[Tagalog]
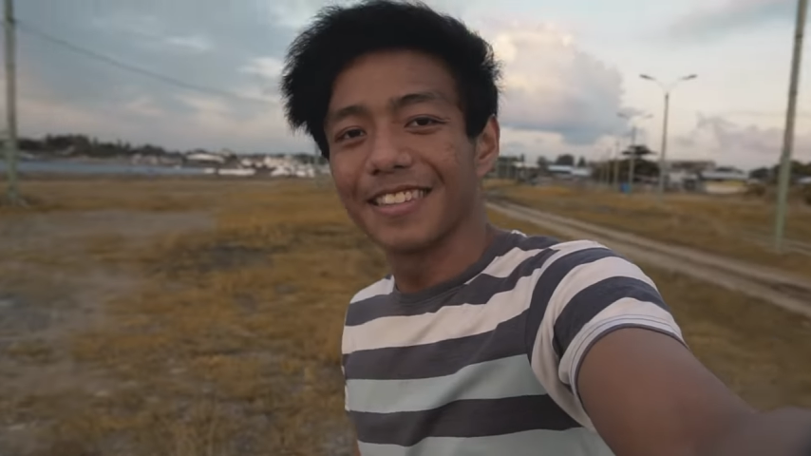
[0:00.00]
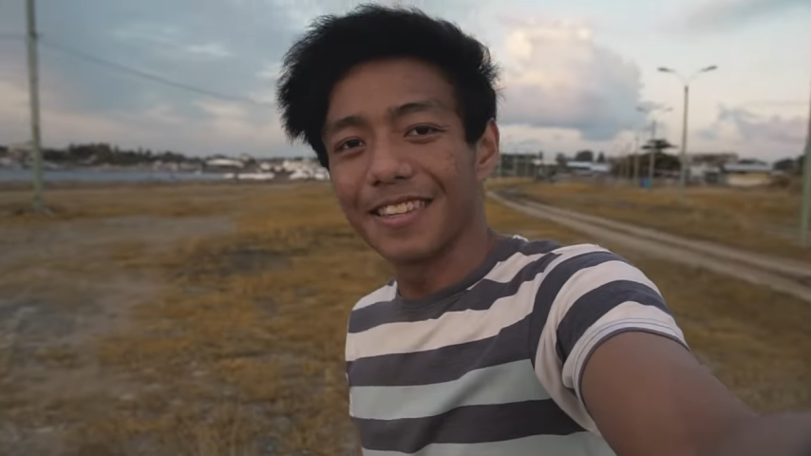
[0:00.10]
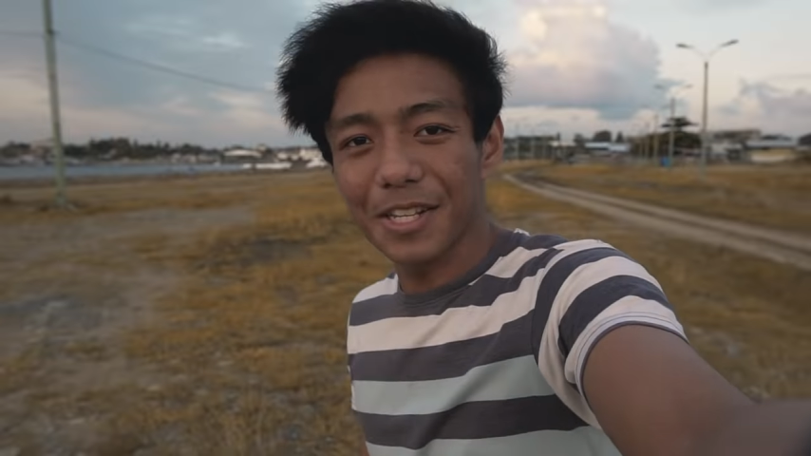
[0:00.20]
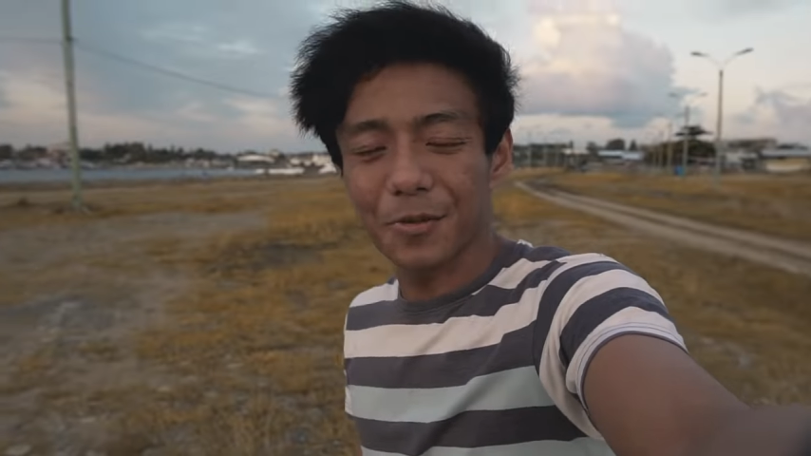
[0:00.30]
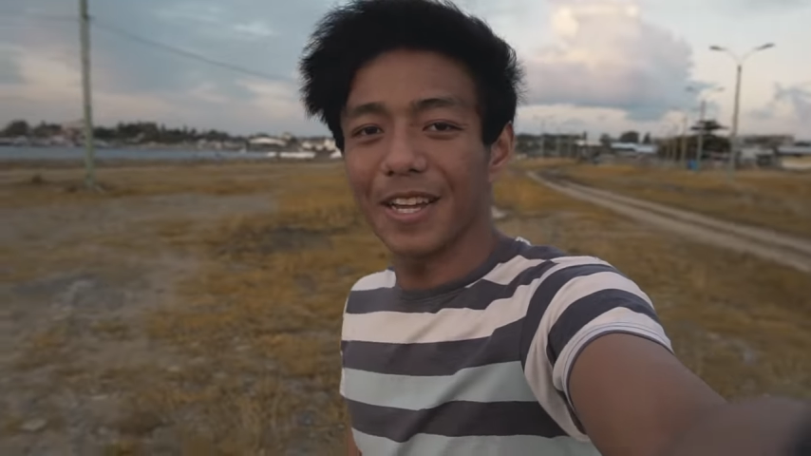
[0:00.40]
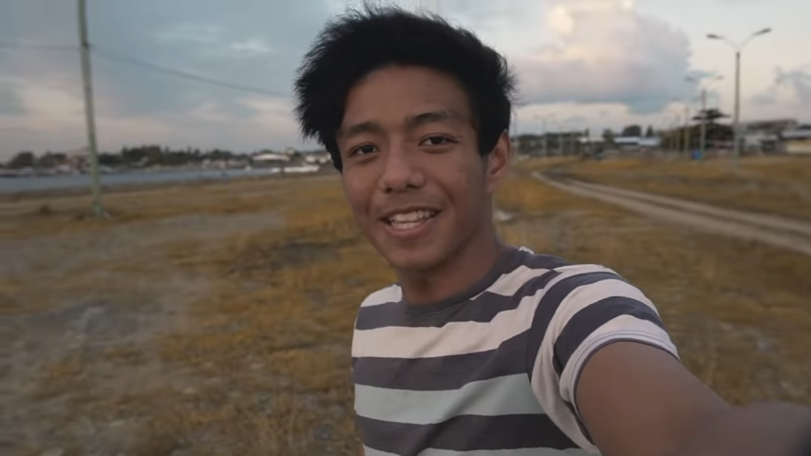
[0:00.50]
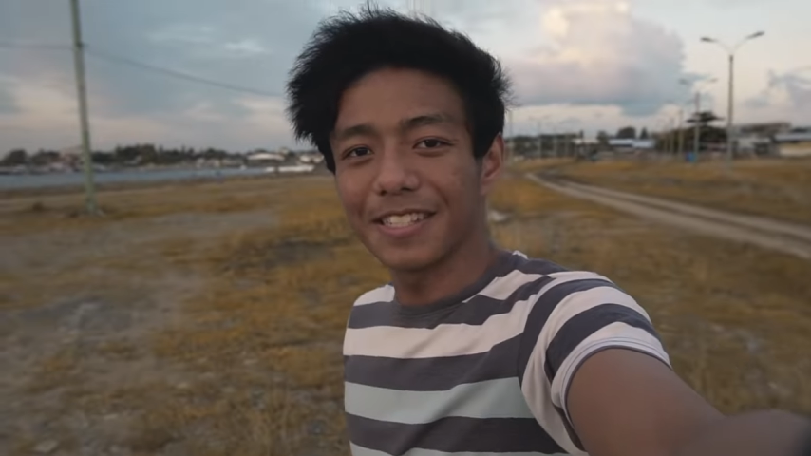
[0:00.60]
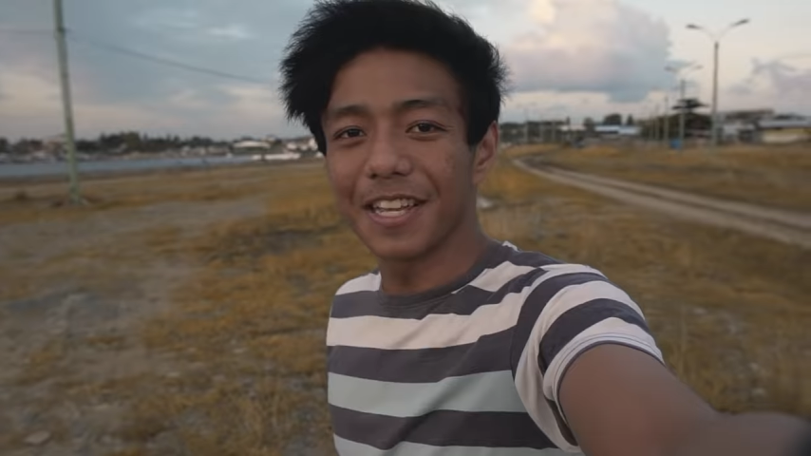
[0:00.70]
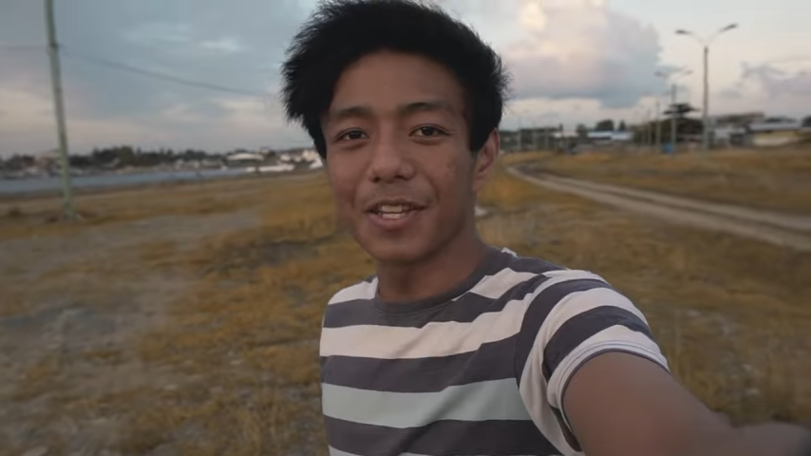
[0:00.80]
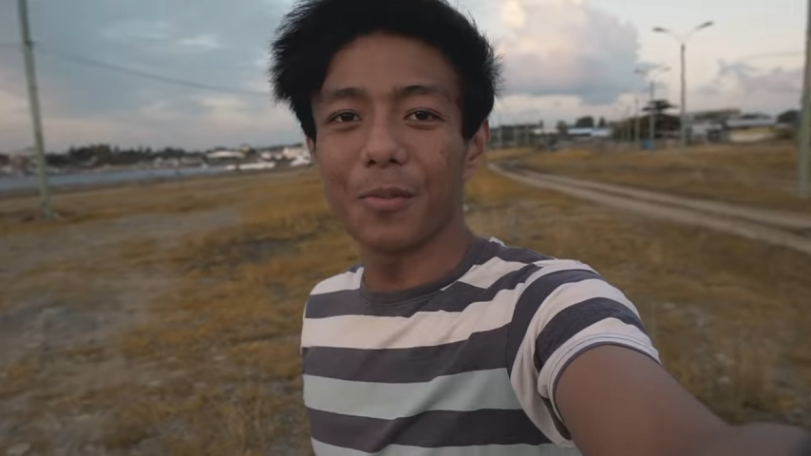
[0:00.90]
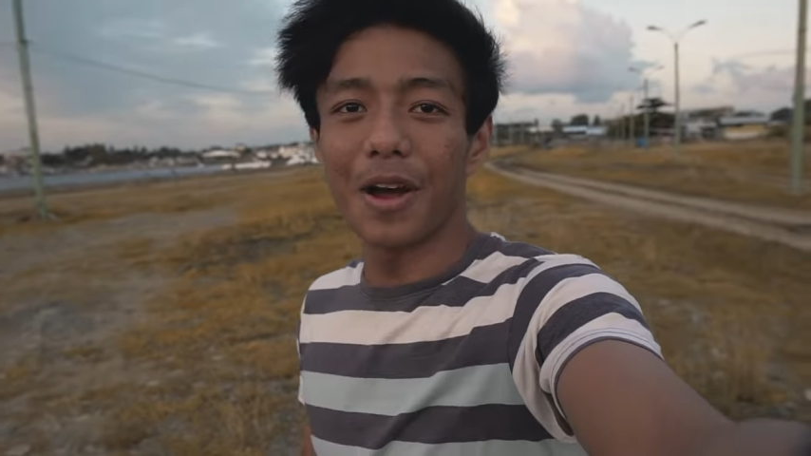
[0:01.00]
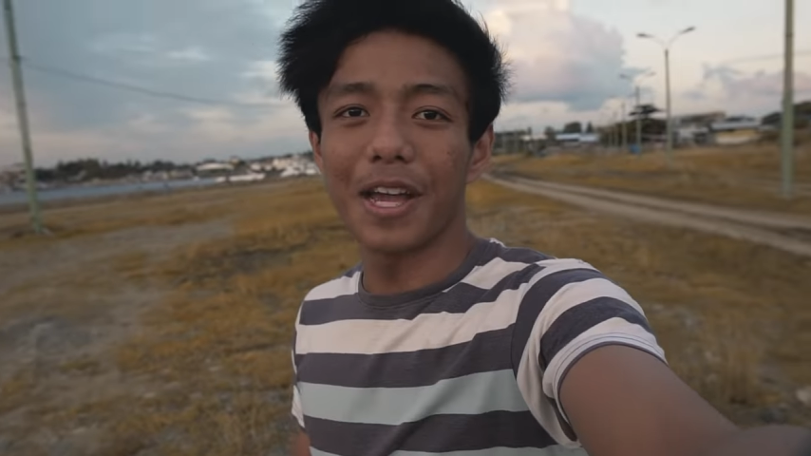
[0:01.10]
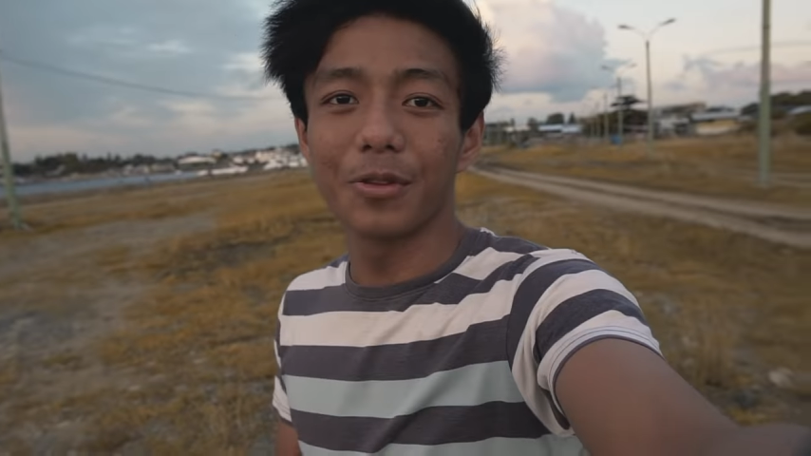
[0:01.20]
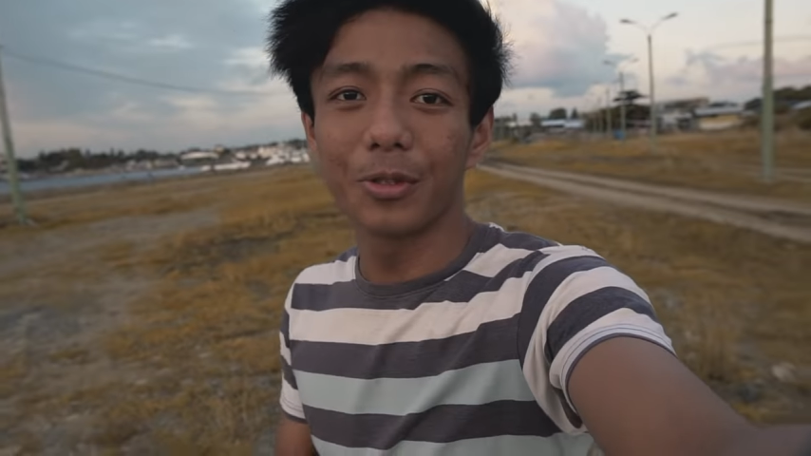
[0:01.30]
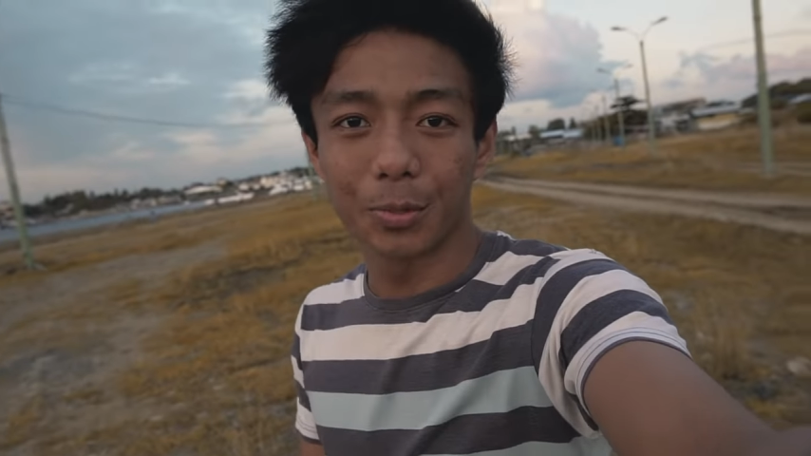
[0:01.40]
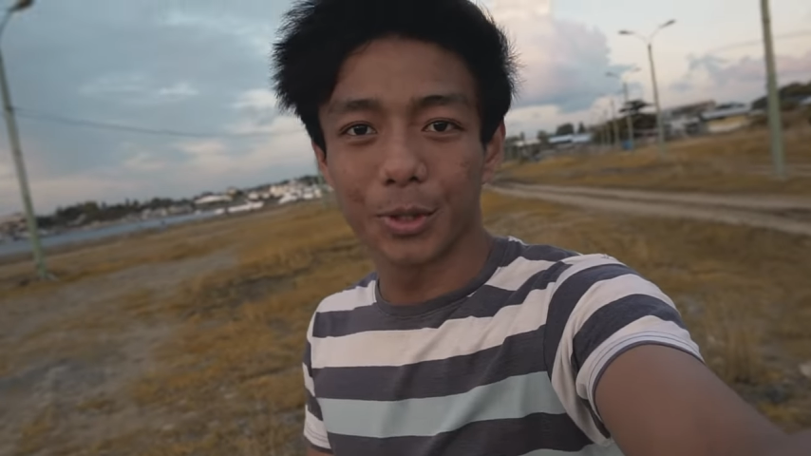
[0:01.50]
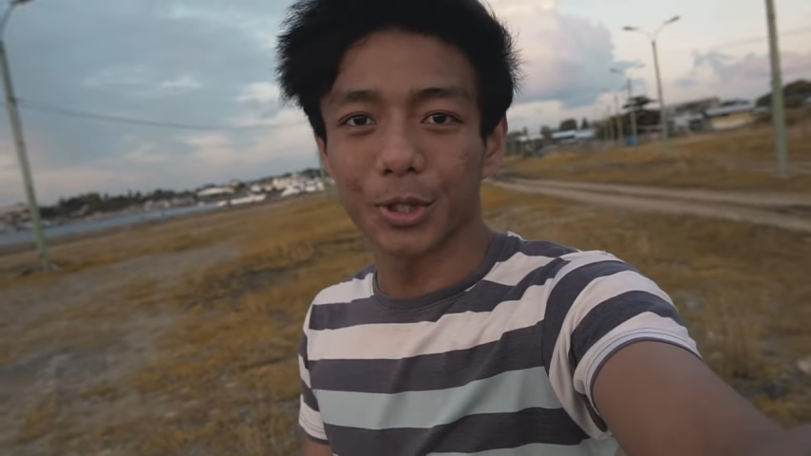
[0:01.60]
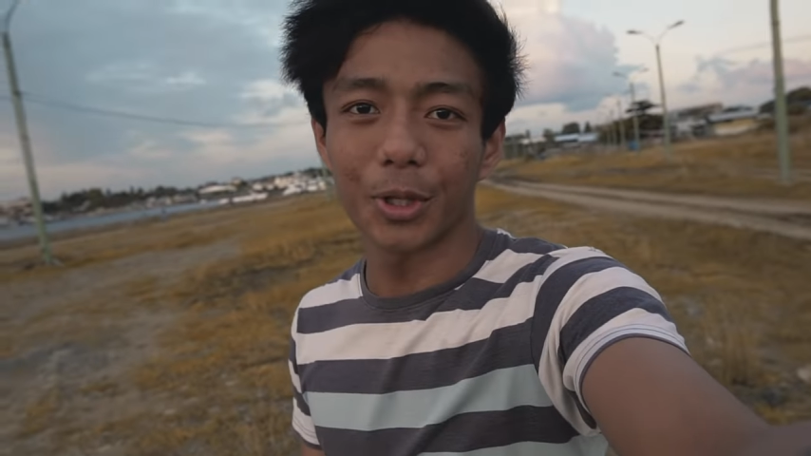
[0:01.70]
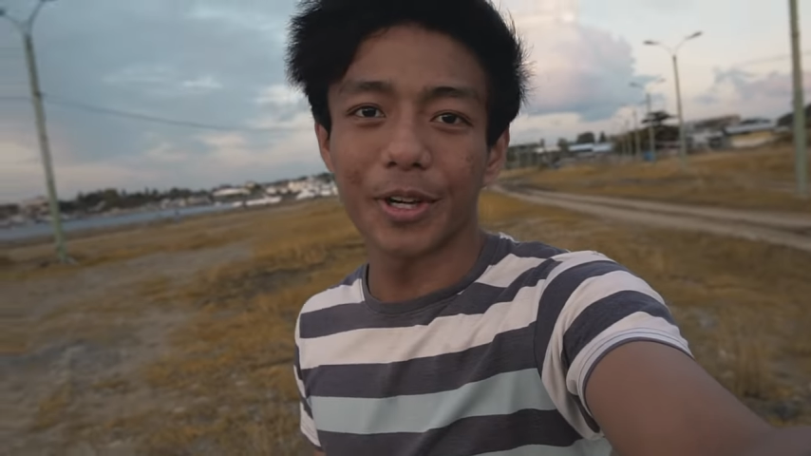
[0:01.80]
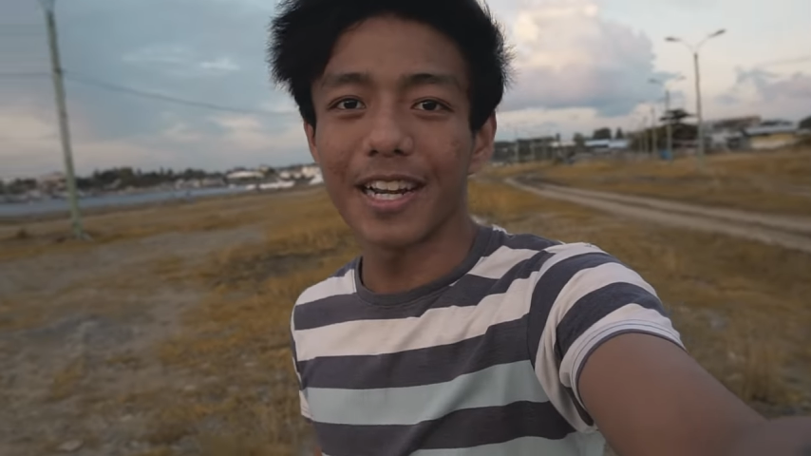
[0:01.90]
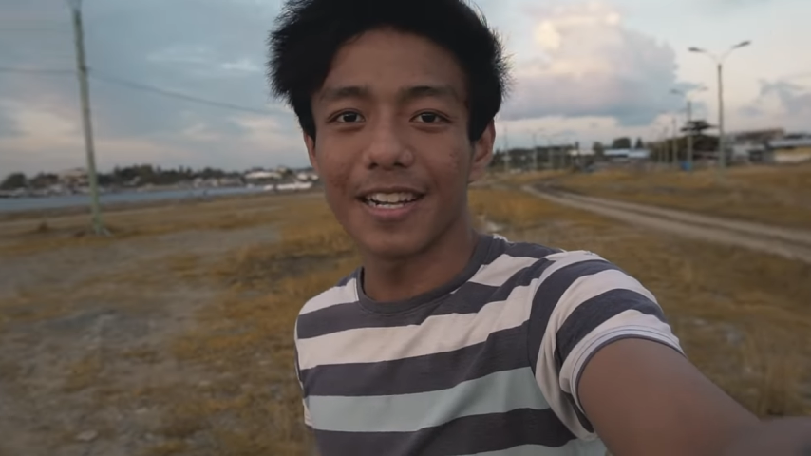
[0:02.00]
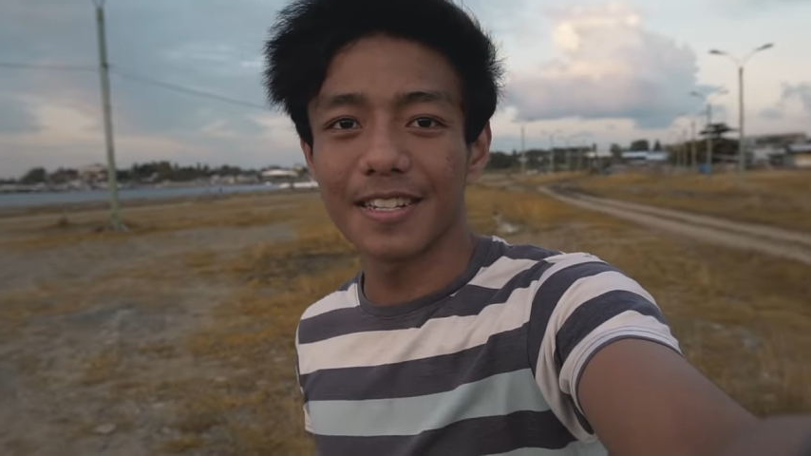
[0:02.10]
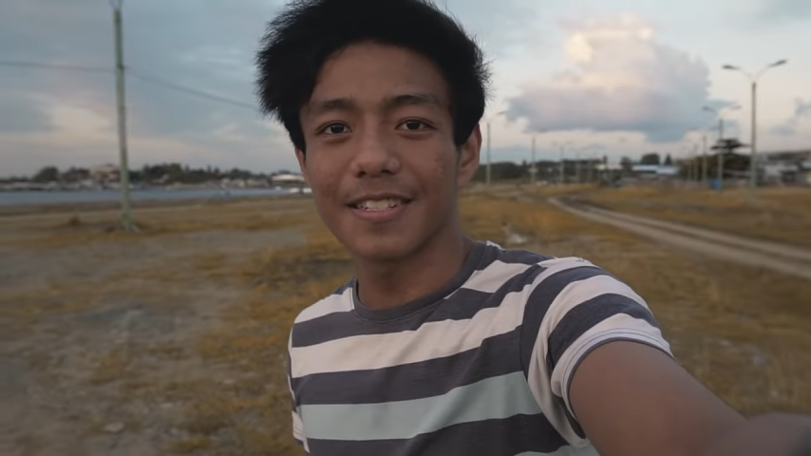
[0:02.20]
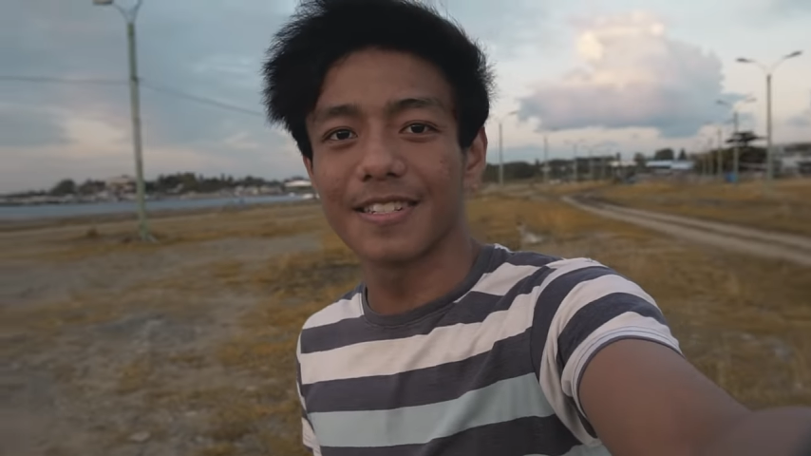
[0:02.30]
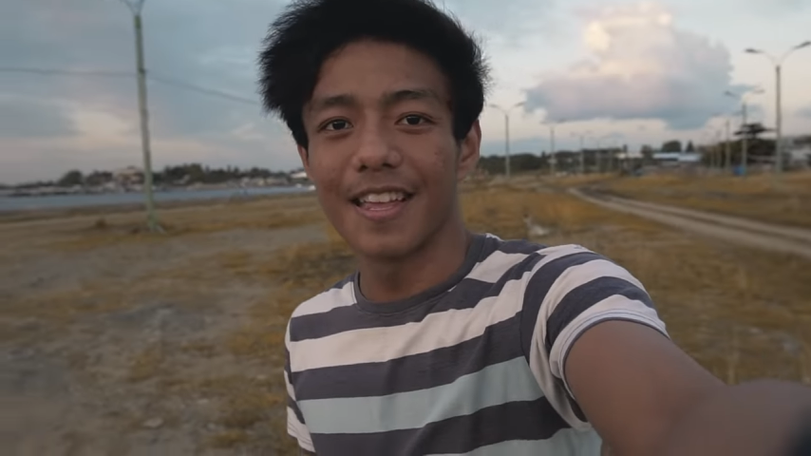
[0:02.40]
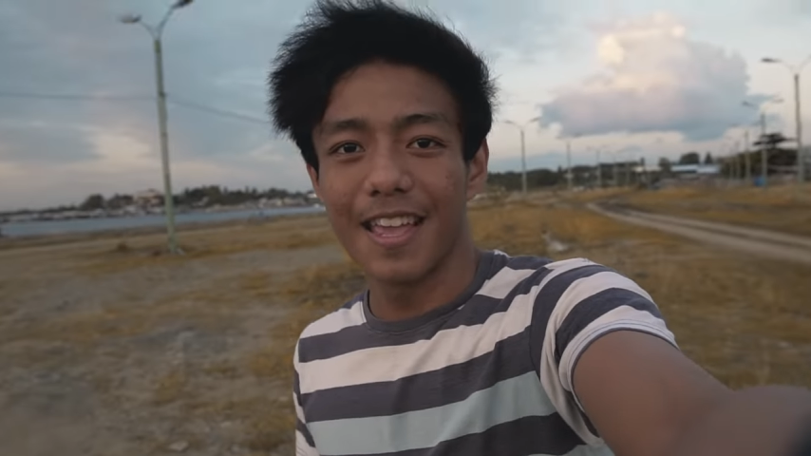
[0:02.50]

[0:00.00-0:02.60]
that's why nandyan yung mga YouTube tutorials,